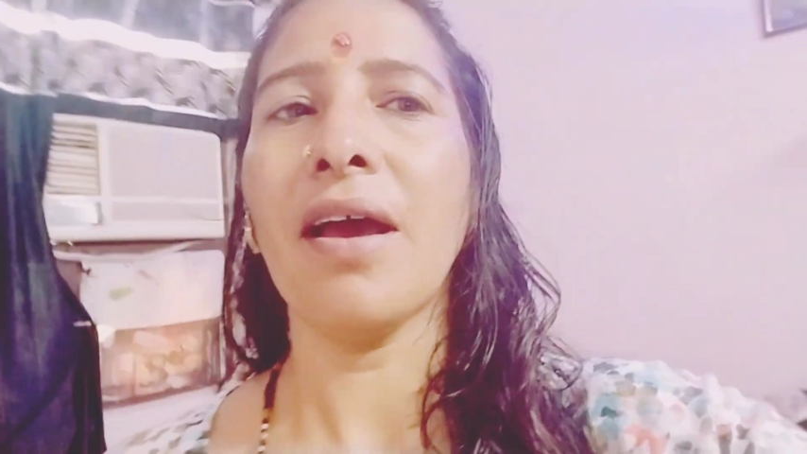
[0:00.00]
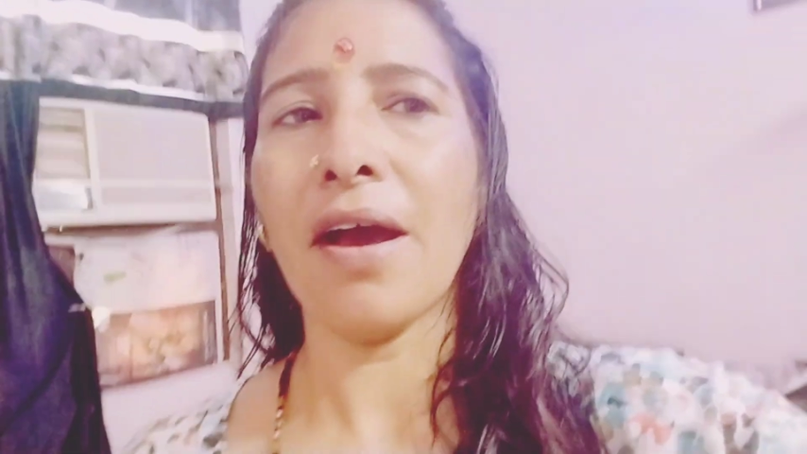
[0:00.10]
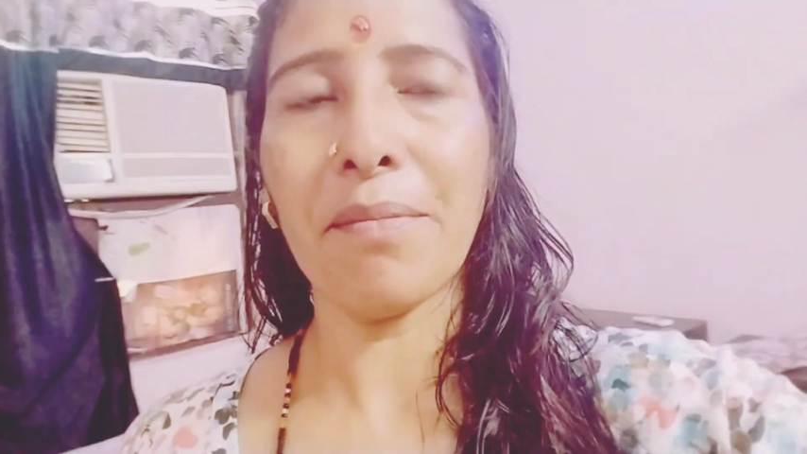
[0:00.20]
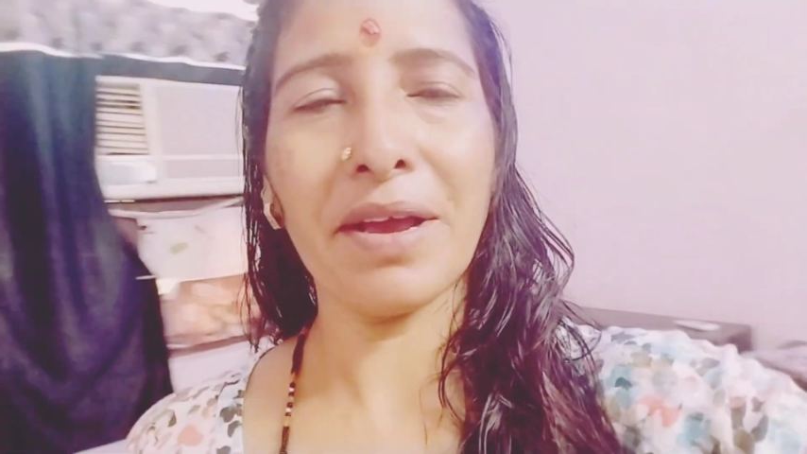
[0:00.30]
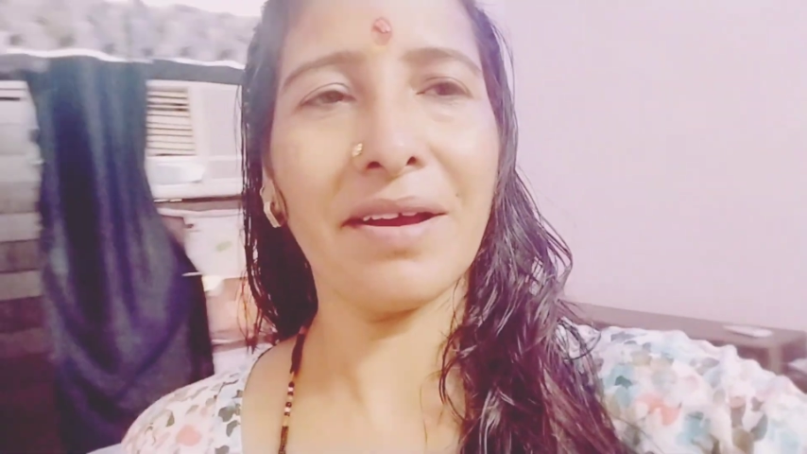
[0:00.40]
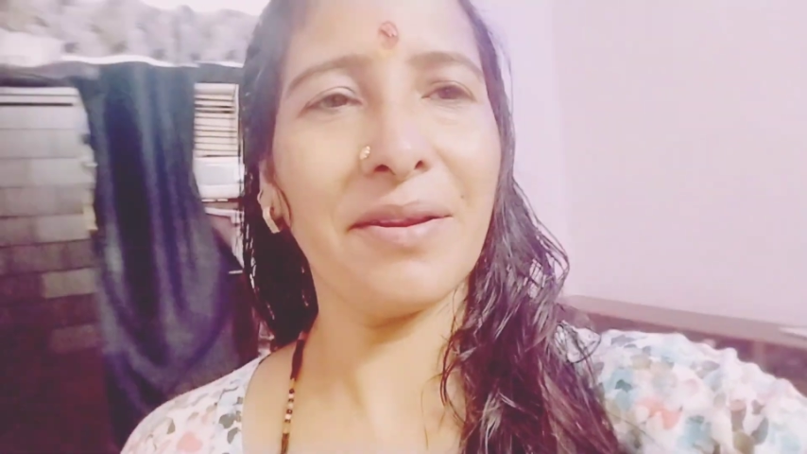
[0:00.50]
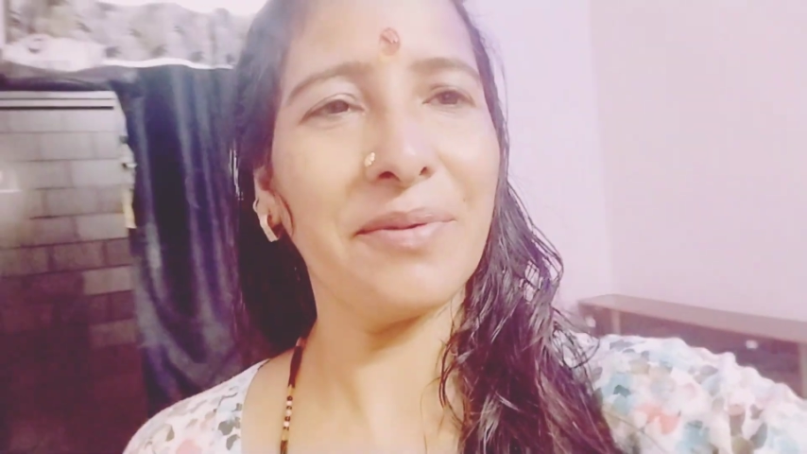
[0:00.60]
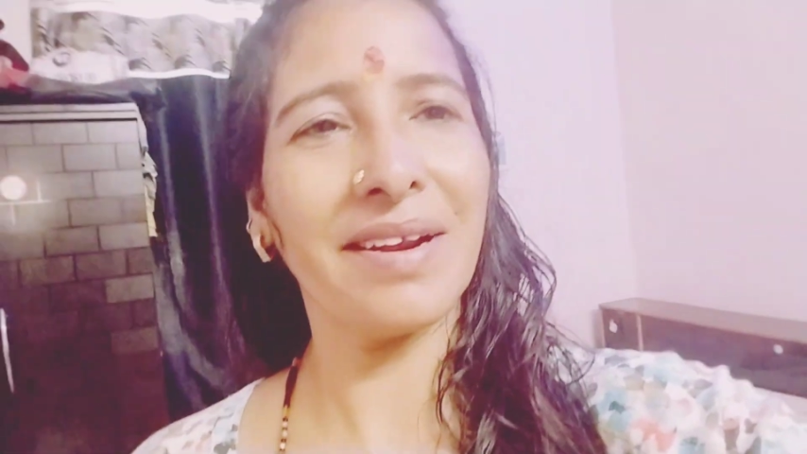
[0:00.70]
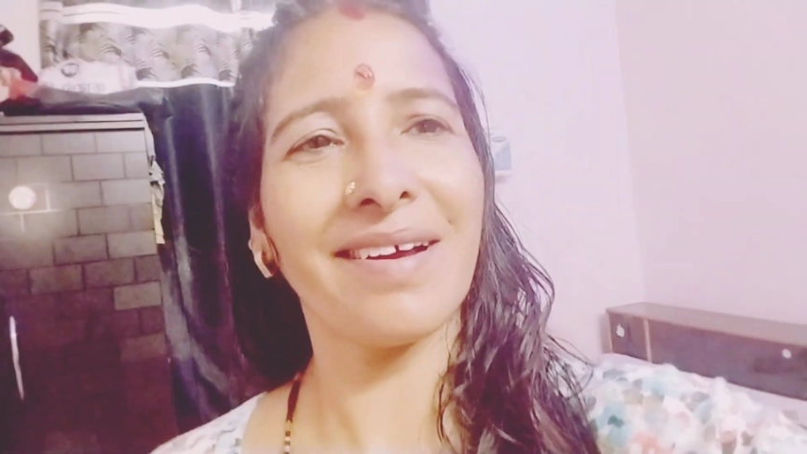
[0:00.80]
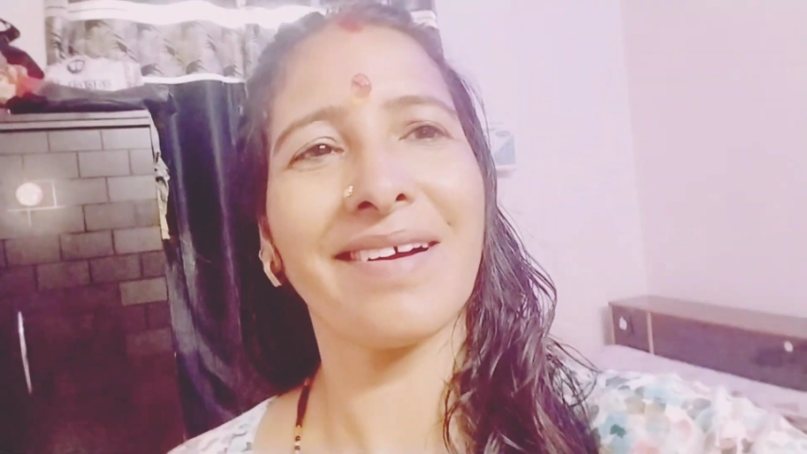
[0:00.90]
अब मैं कर रही हूँ
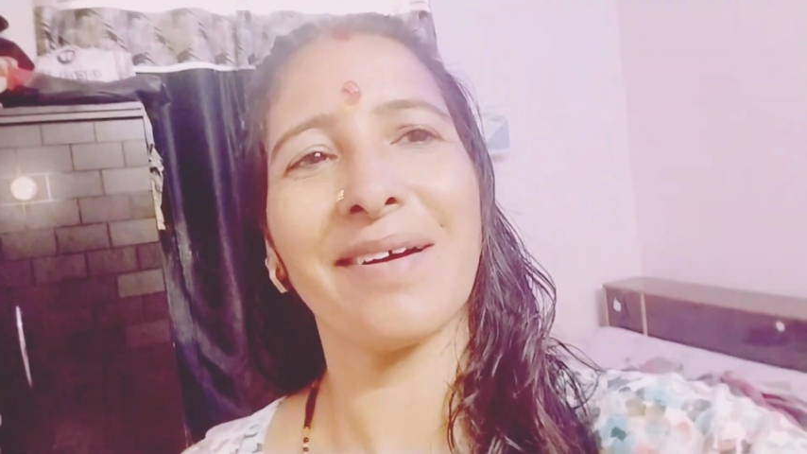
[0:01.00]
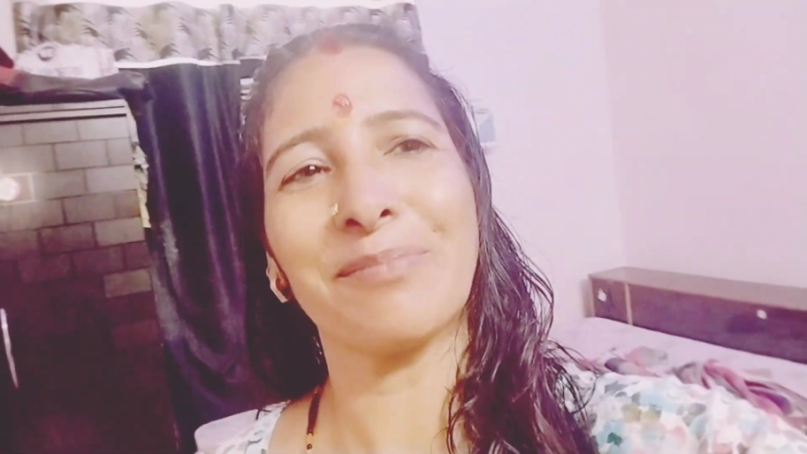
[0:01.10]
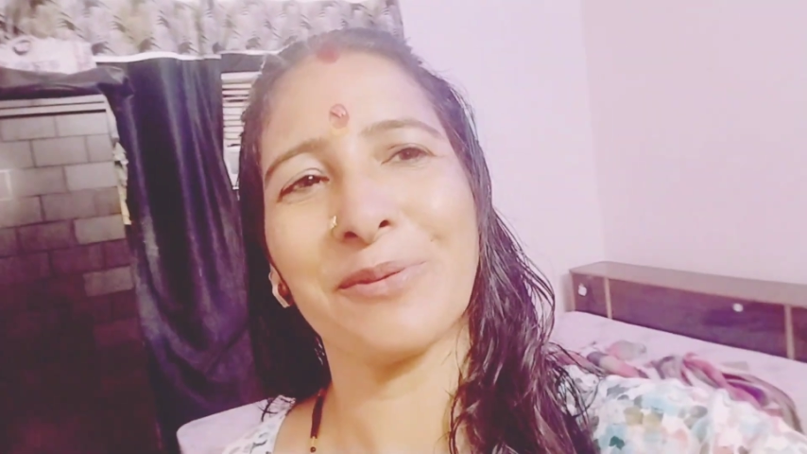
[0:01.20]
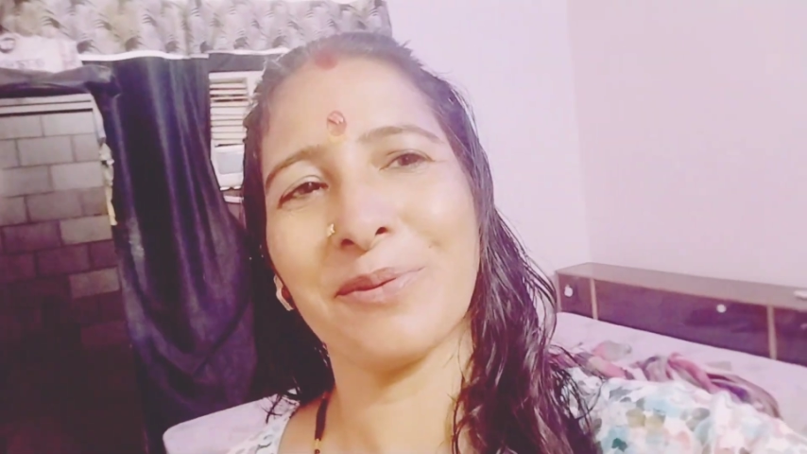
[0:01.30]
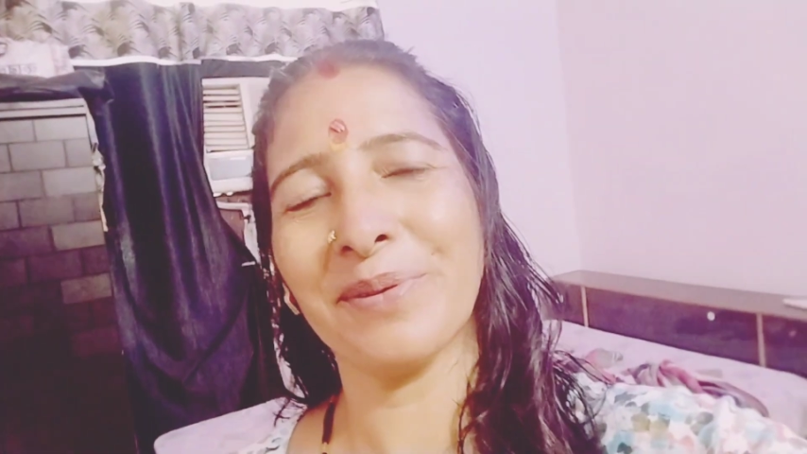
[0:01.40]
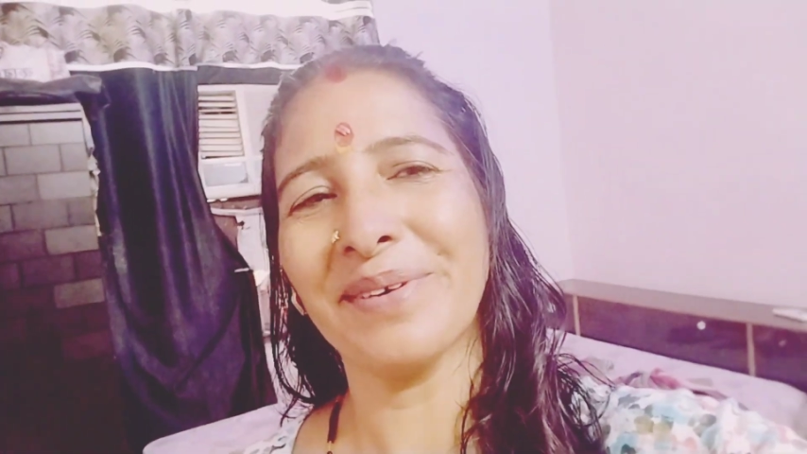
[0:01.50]
घर का काम शुरू